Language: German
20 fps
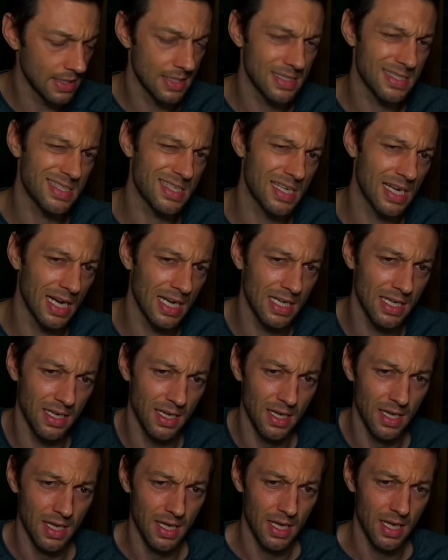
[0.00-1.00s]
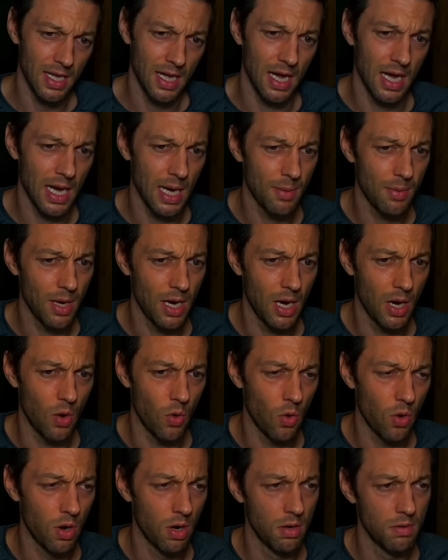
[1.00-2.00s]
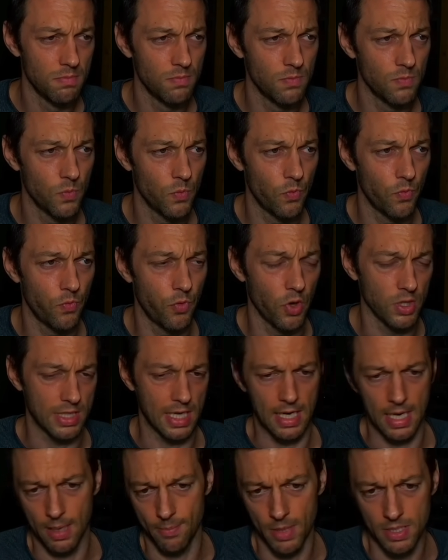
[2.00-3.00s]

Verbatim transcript: Das kann aber auch Vorteile haben.